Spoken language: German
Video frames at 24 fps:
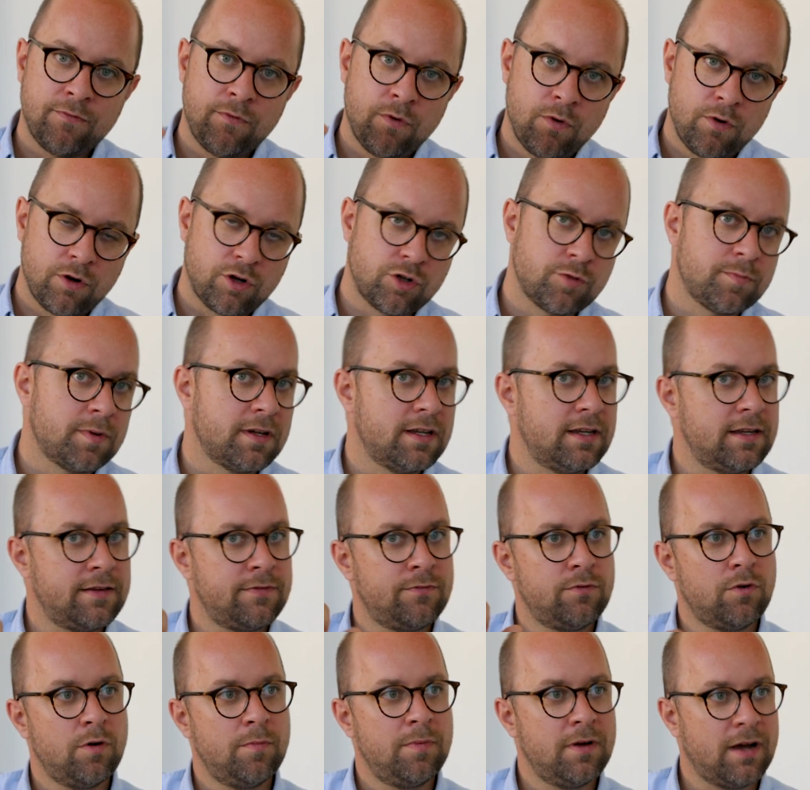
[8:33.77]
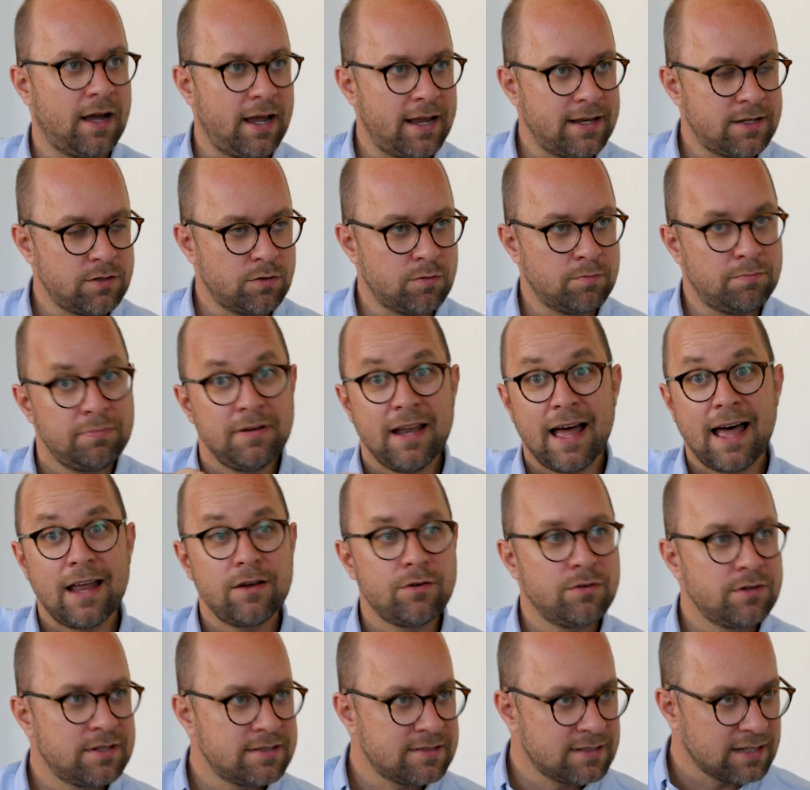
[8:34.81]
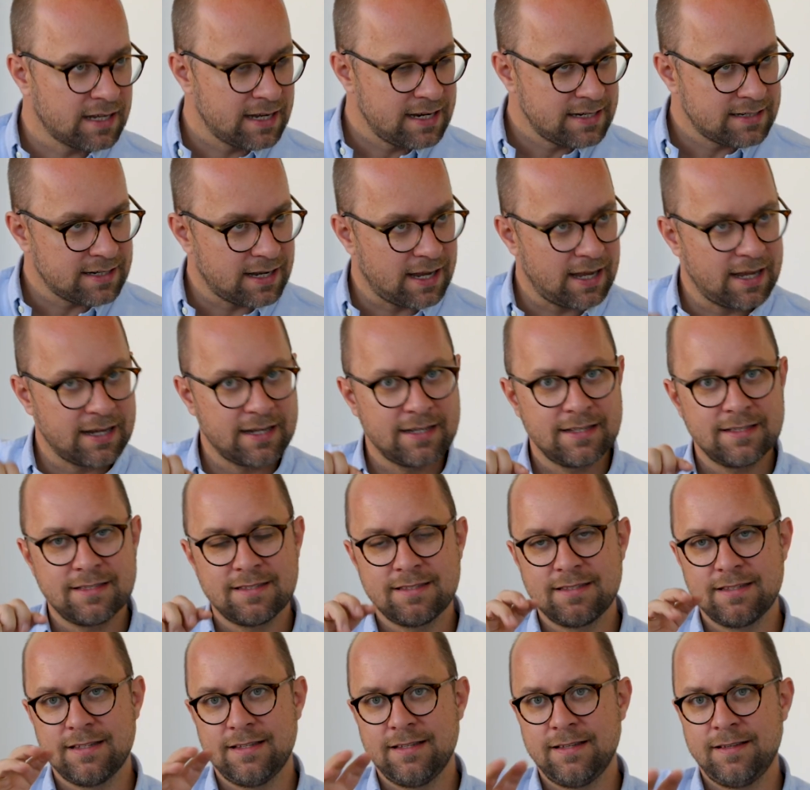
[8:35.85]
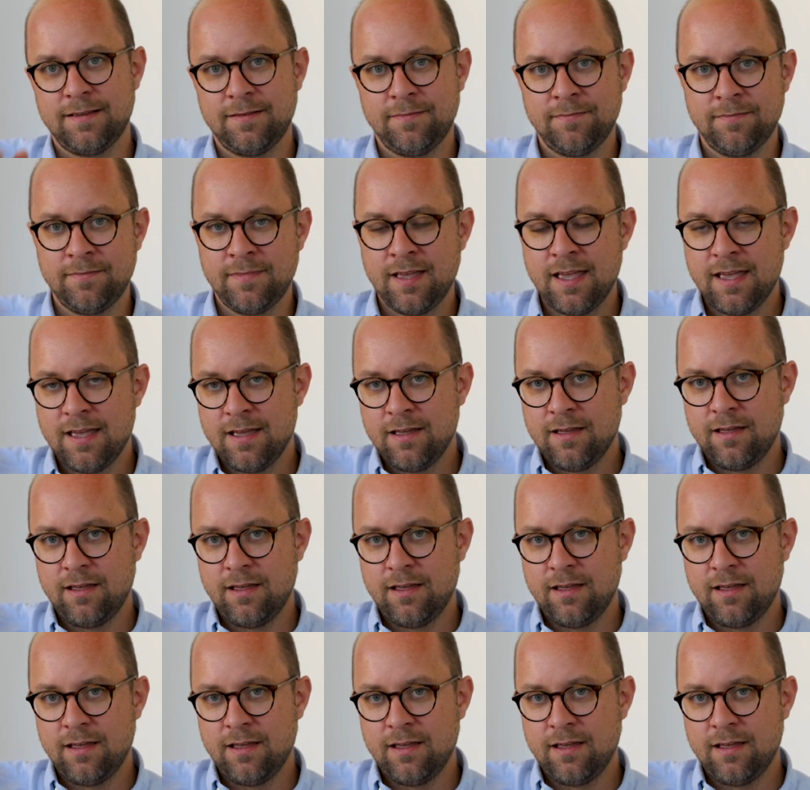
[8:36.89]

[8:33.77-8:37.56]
Vorgespräch, Vorbereitung, Planung des Drehtages, ähm,